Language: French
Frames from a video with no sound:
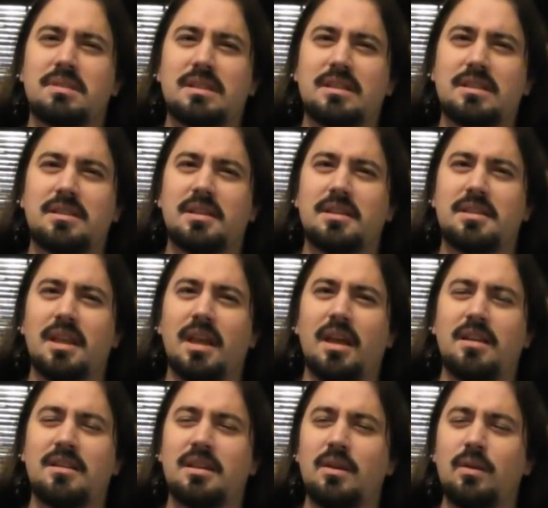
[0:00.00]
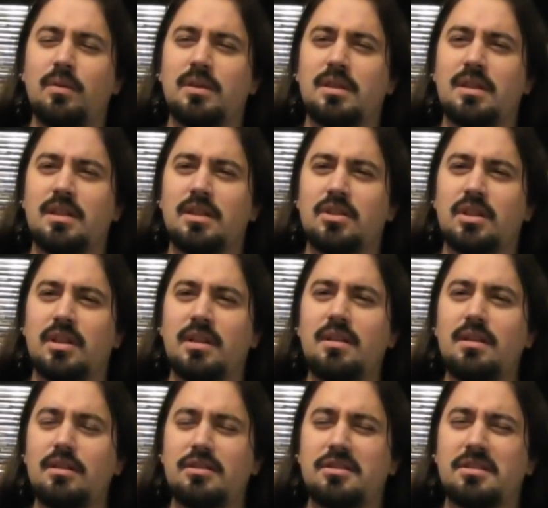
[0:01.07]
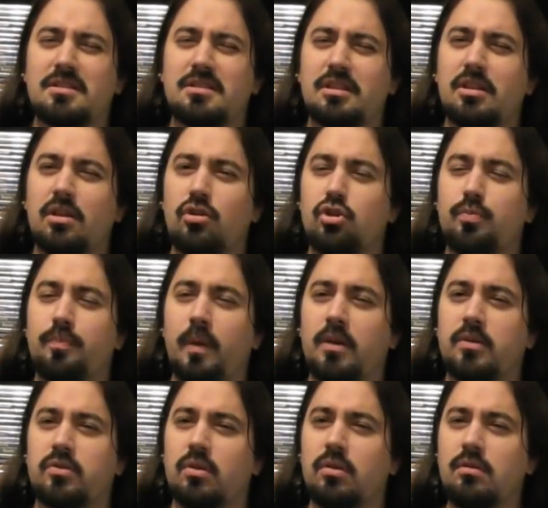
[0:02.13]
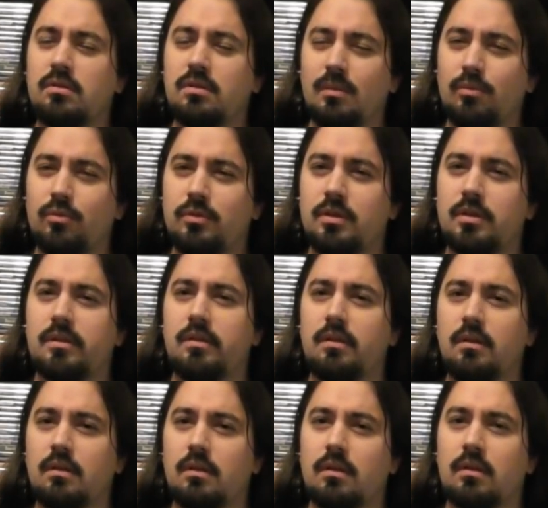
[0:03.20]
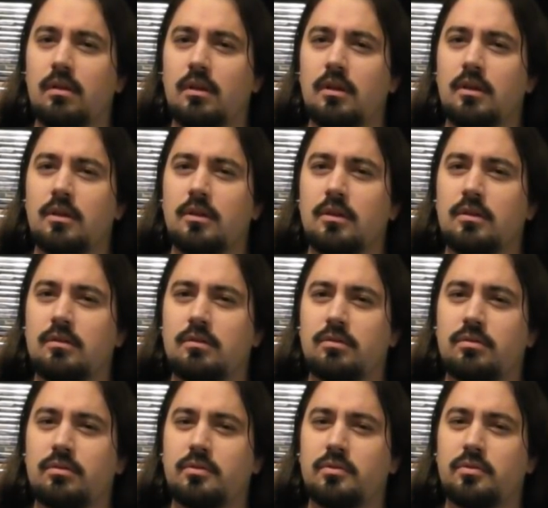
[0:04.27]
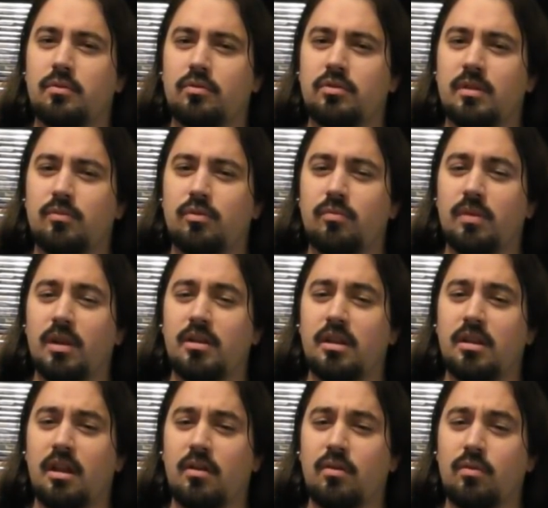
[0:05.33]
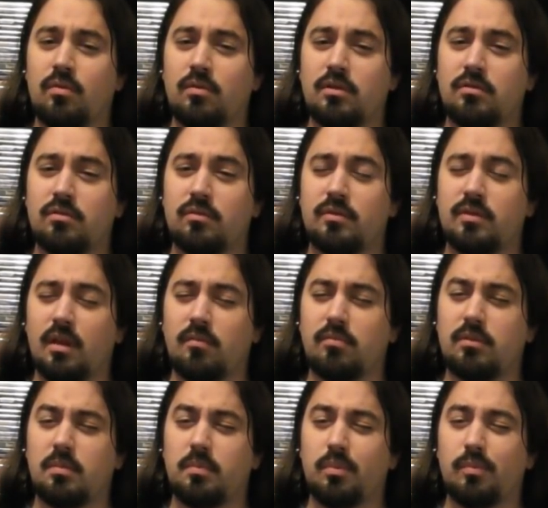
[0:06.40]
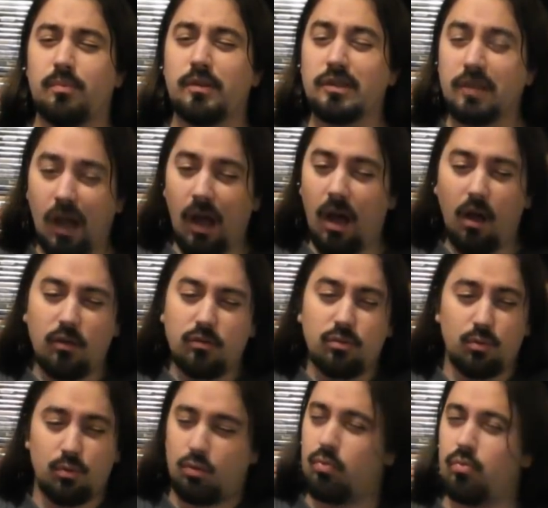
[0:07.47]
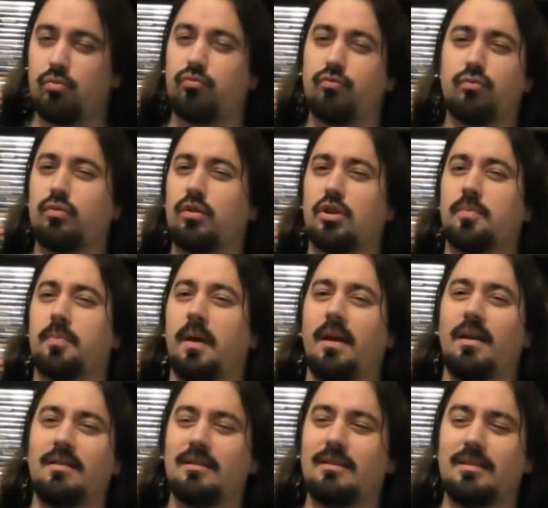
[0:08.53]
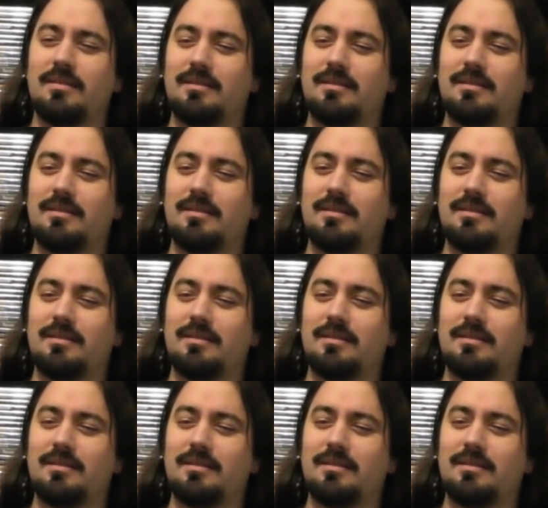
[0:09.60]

ça, ça, a été utilisé et ça, dérange personne, semble-t-il. Euh, ce, ce, concept de mère des dragons, et je trouve ça un petit peu bizarre sur le coup, je, vous cache pas. Euh,